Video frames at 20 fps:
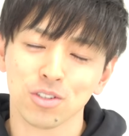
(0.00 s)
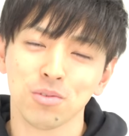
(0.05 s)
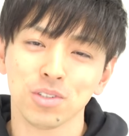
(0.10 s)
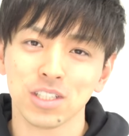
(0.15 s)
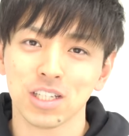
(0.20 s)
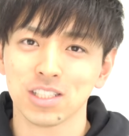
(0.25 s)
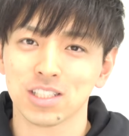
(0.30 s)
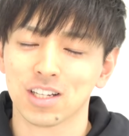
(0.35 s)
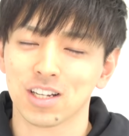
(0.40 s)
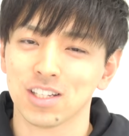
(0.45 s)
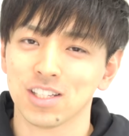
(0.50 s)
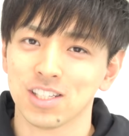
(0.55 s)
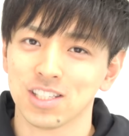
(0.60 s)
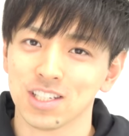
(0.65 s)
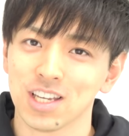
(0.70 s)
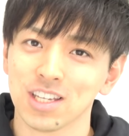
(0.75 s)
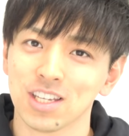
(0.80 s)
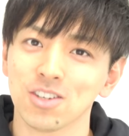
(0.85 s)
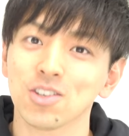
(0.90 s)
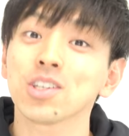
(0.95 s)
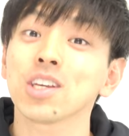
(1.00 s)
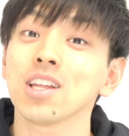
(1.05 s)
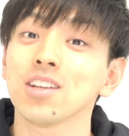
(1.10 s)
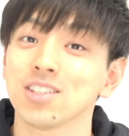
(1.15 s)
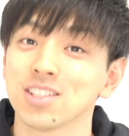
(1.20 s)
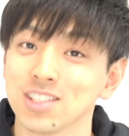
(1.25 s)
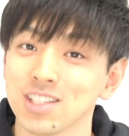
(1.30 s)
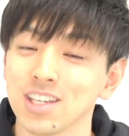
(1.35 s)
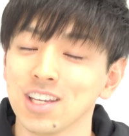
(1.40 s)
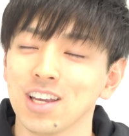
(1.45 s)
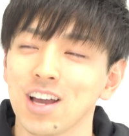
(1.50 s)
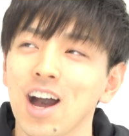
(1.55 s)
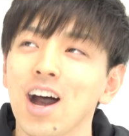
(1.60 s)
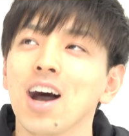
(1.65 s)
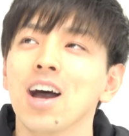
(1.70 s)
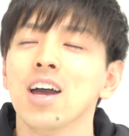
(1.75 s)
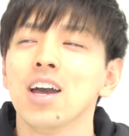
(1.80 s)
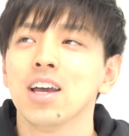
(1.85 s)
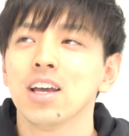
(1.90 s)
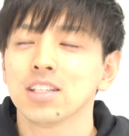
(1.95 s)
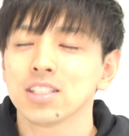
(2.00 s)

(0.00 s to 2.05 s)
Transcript: どもたちから刺激受けるし、あ、